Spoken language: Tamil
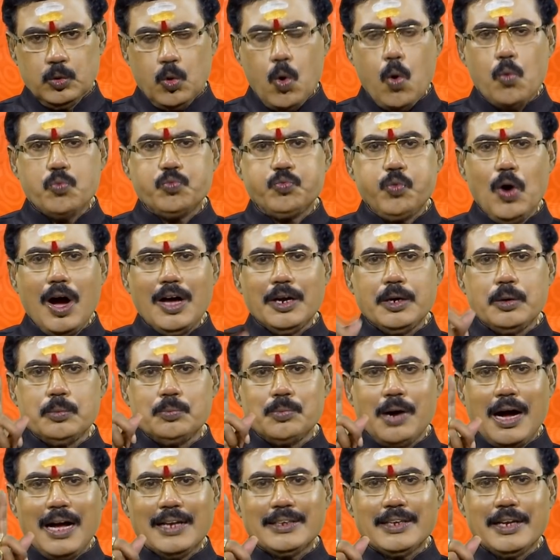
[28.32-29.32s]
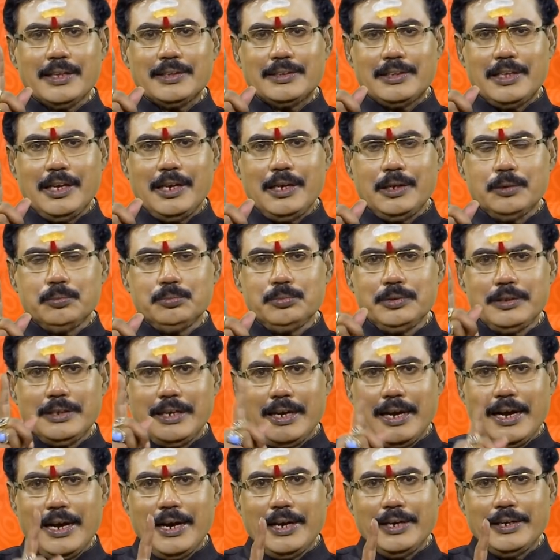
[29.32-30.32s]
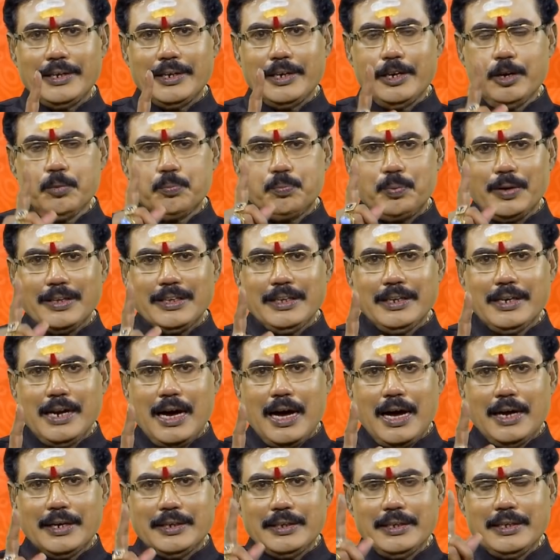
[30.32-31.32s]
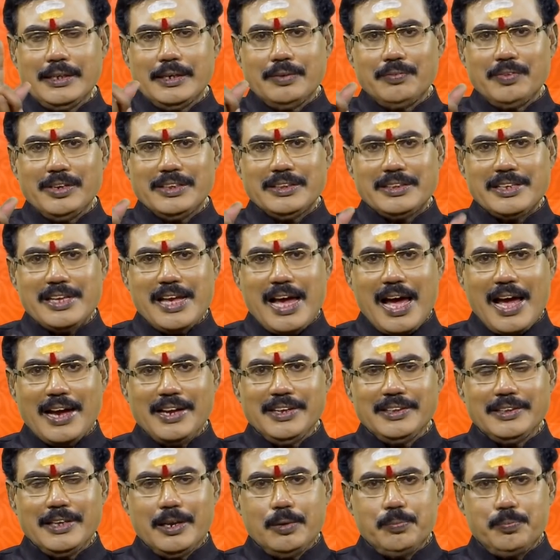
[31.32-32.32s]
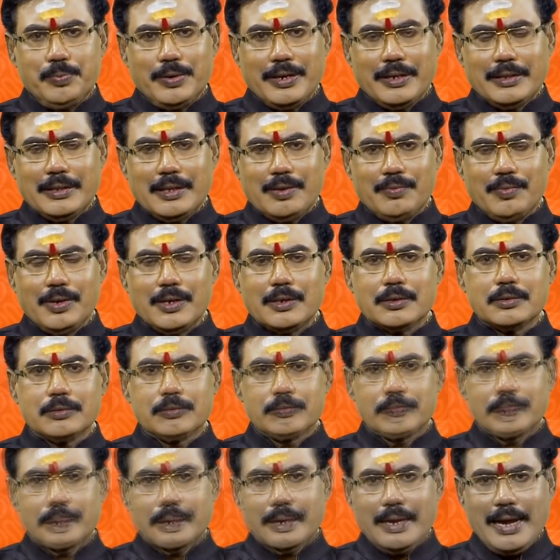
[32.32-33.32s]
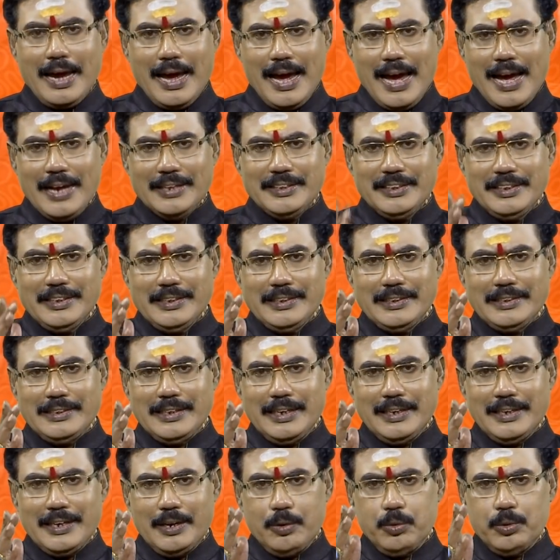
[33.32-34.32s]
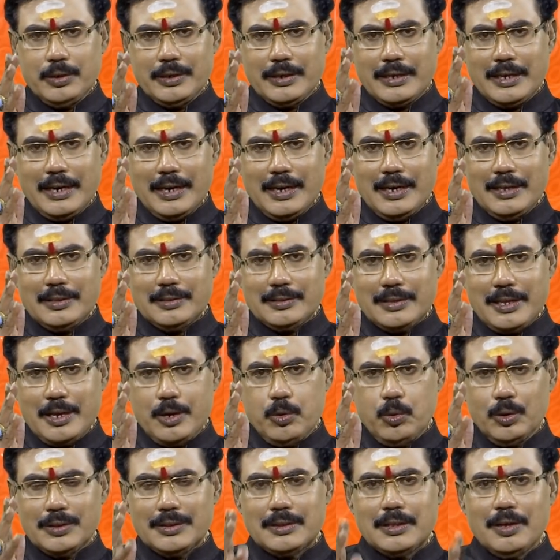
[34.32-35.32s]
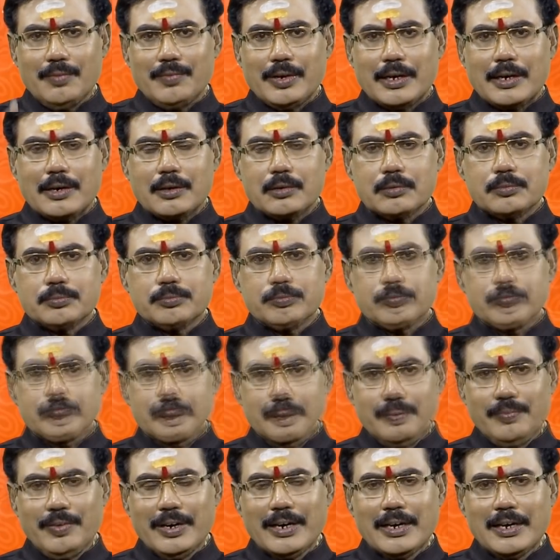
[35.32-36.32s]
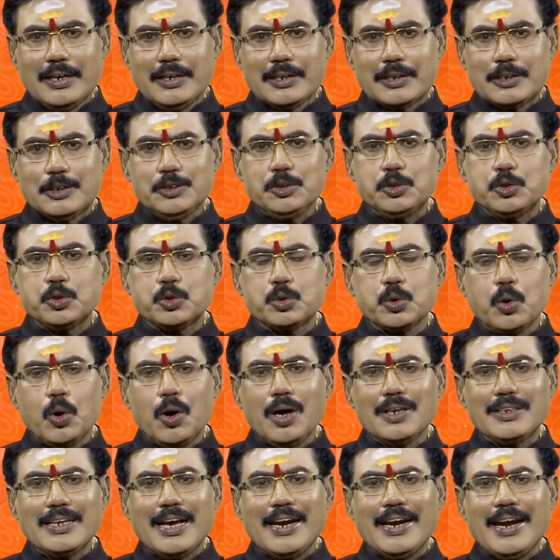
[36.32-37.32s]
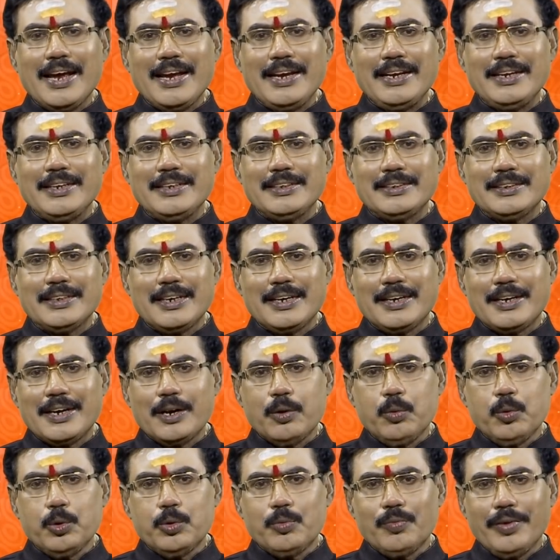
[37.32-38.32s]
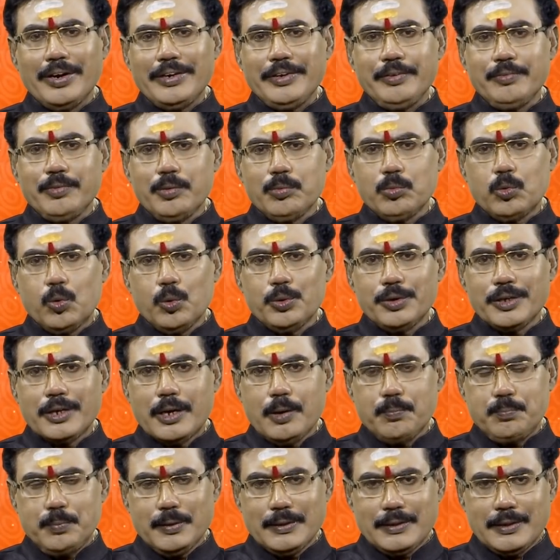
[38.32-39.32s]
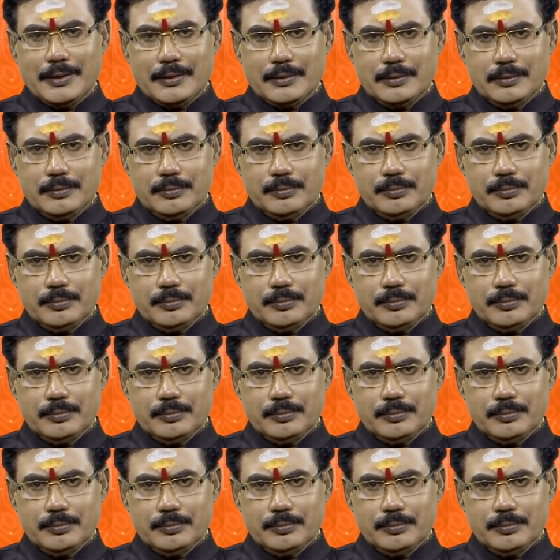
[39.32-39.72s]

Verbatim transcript: ஒவ்வொரு மாதத்திலும் ஏழு பதினாறு இருபத்தி ஐந்தில் பிறந்தவர் கேது என்ற ஒரு கிரகத்தை ஒத்தவர் இவர்களுக்கு சோதனை என்ற ஒரு வடிவம் கொடுக்கப்பட்டது